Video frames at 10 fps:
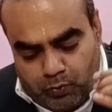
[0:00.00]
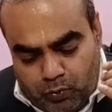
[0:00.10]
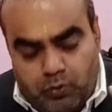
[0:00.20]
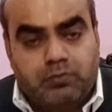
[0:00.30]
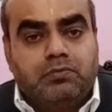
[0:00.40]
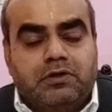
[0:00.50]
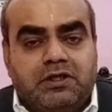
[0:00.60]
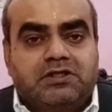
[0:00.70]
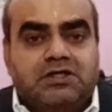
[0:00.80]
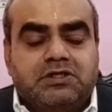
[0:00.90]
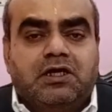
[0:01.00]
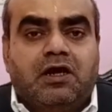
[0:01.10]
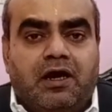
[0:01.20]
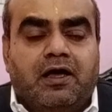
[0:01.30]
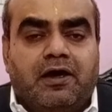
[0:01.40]
और नेताजी के
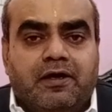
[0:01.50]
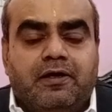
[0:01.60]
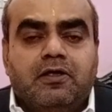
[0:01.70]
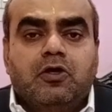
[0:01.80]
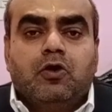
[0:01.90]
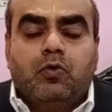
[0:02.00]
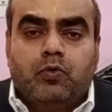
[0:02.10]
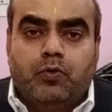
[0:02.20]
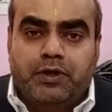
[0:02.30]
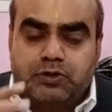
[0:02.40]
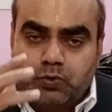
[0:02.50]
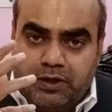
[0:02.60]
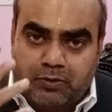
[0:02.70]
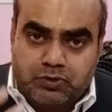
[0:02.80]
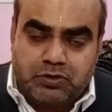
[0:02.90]
गार्ड आ गए उन्होंने जो
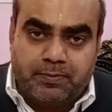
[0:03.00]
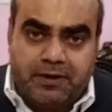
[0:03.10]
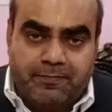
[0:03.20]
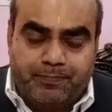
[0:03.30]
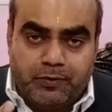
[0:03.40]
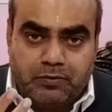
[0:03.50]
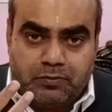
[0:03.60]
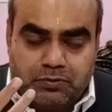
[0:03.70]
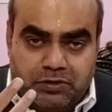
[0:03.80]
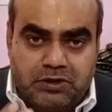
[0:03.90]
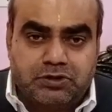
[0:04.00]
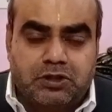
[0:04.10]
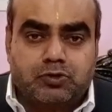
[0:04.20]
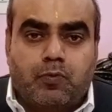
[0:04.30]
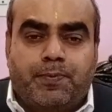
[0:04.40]
है उस समय नरेंद्र
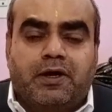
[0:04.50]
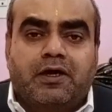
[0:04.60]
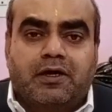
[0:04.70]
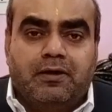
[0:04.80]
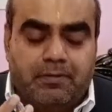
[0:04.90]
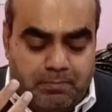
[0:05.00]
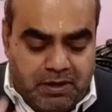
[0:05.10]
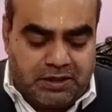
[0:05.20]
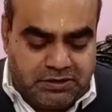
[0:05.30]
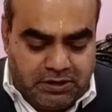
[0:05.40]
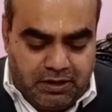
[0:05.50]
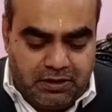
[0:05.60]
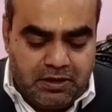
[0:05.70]
दास को पकड़ के मार दिया